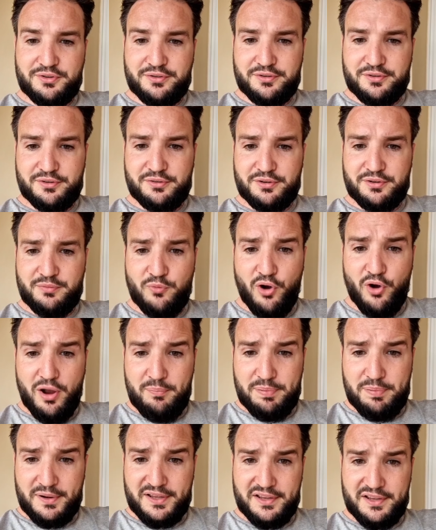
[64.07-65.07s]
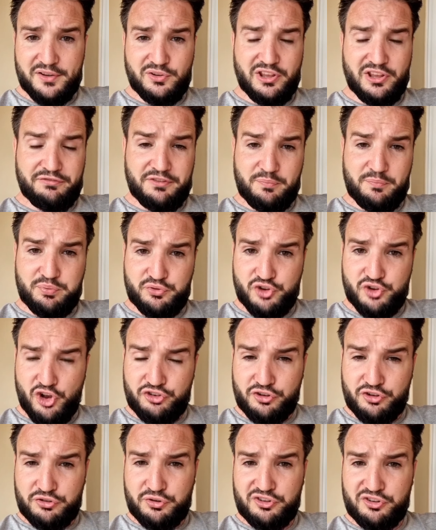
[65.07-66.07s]
euh, ils m'ont appelé. On a fait
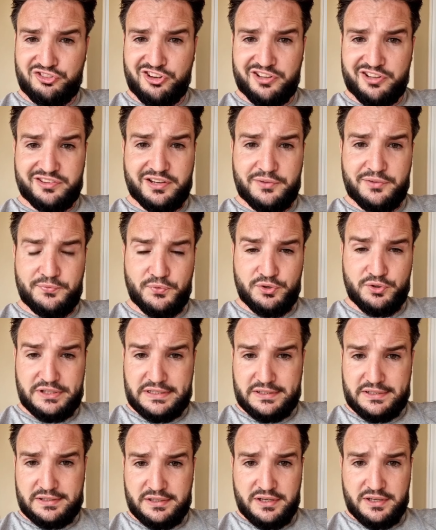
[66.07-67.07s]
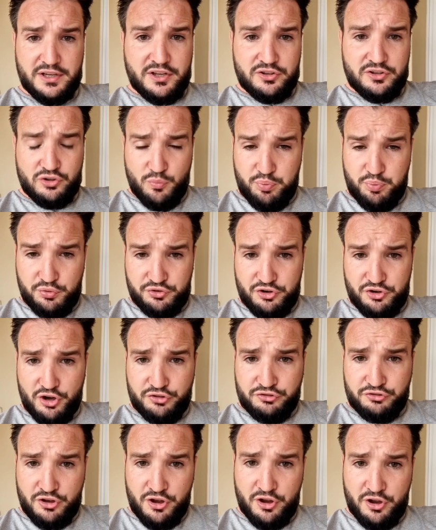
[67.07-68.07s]
plusieurs entretiens téléphoniques de
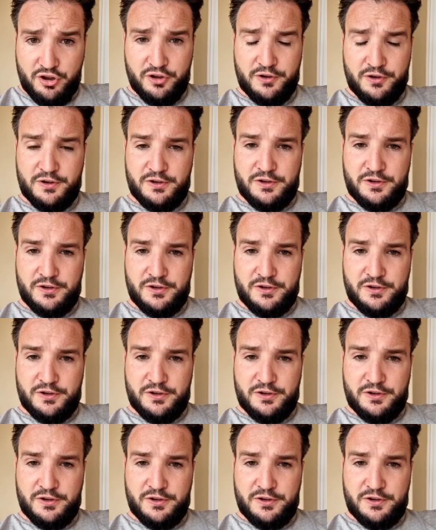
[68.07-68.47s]
plusieurs heures.